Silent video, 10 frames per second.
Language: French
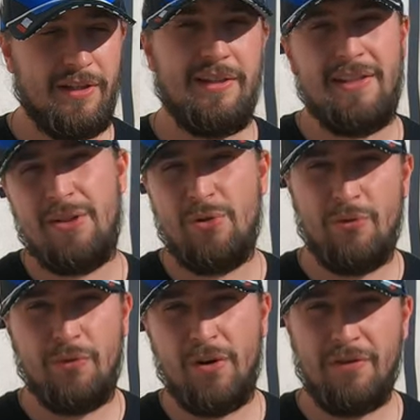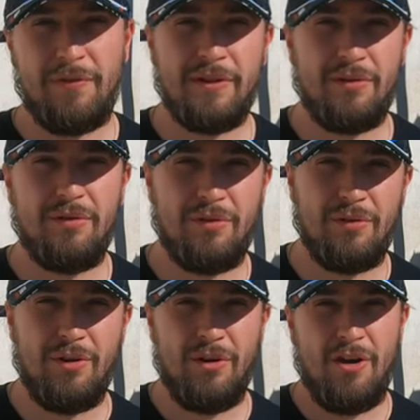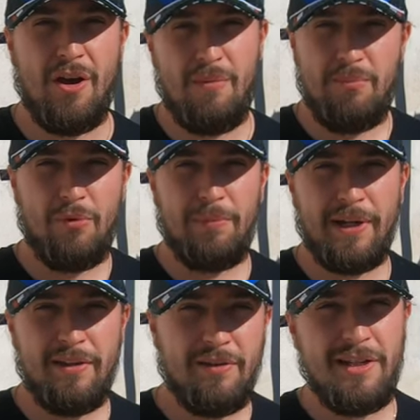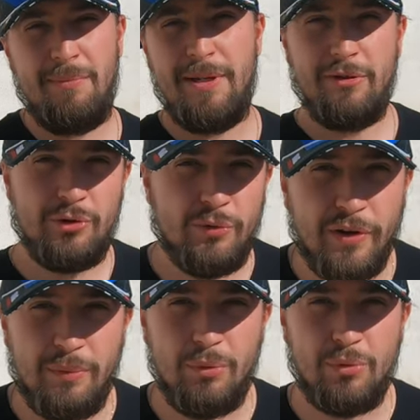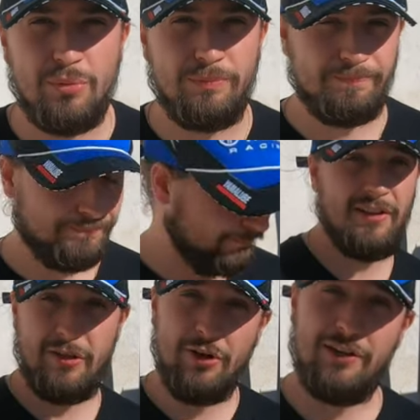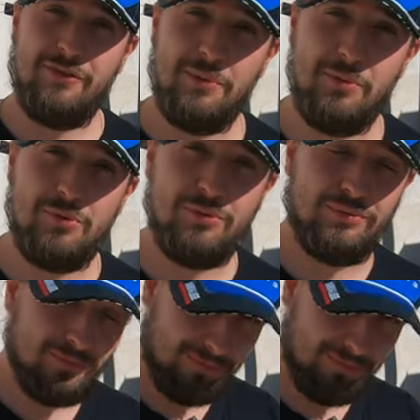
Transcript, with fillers: il le vend en fait euh, un bon prix euh, limite je fais un bon coup et d'ailleurs il fait un bon coup